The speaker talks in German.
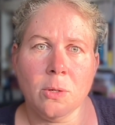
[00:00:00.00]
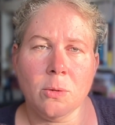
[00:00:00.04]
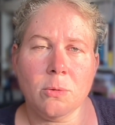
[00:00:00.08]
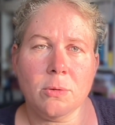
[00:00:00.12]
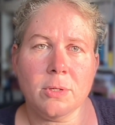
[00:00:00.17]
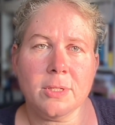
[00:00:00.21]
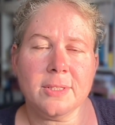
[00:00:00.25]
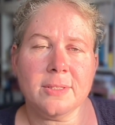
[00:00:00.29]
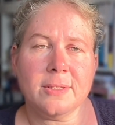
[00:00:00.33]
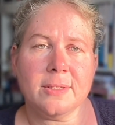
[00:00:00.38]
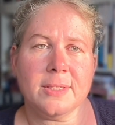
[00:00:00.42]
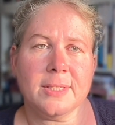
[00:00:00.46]

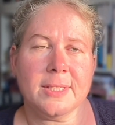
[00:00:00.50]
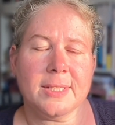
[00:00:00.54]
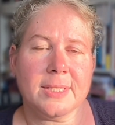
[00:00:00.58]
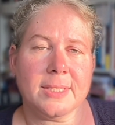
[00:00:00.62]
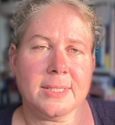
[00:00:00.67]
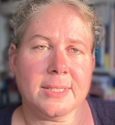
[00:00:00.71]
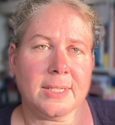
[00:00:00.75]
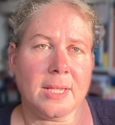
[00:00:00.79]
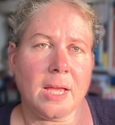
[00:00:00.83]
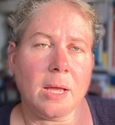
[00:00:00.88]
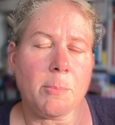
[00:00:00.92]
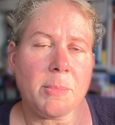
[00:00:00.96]
und
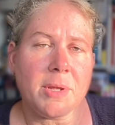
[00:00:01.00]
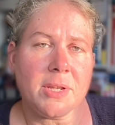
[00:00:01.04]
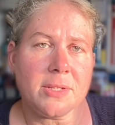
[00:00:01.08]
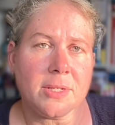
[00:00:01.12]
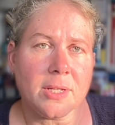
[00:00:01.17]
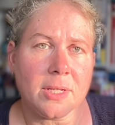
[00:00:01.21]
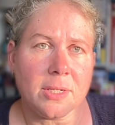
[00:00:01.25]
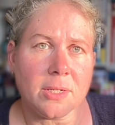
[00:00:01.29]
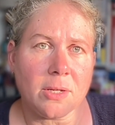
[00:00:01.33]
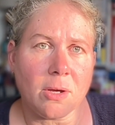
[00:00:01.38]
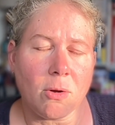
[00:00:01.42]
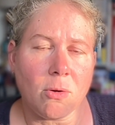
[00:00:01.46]
damit
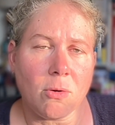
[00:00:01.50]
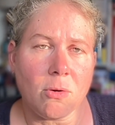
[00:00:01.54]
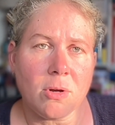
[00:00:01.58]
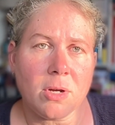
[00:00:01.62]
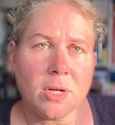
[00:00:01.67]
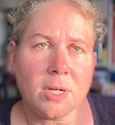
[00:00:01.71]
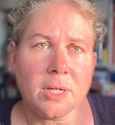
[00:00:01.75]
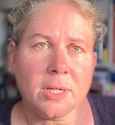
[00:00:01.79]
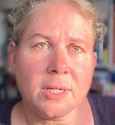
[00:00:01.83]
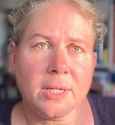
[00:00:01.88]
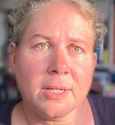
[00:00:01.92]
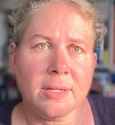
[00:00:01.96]
dann auch
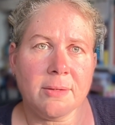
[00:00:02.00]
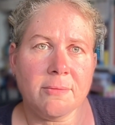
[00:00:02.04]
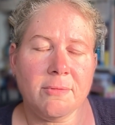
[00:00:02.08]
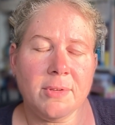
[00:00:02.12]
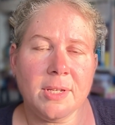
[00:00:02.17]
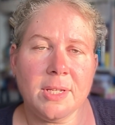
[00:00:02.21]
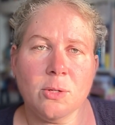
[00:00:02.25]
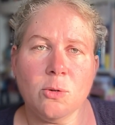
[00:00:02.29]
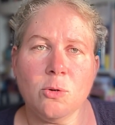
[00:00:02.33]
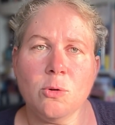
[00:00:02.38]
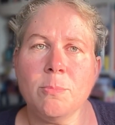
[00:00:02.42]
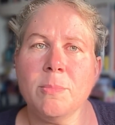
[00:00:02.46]

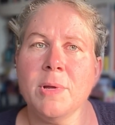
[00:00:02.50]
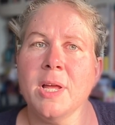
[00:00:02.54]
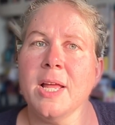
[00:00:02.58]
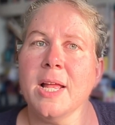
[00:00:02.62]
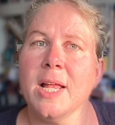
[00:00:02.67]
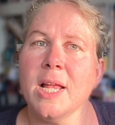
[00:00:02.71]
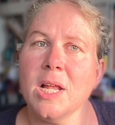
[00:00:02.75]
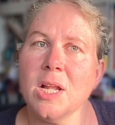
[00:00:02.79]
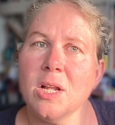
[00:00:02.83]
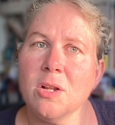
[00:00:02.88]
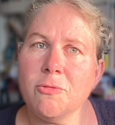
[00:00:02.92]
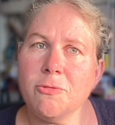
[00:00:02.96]
wiederum
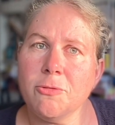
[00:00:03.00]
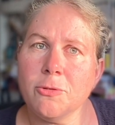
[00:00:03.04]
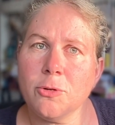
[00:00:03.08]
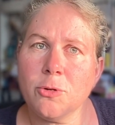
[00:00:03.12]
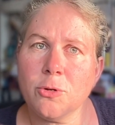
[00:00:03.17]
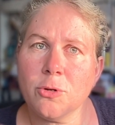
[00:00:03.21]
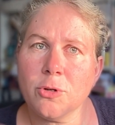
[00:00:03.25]
helfen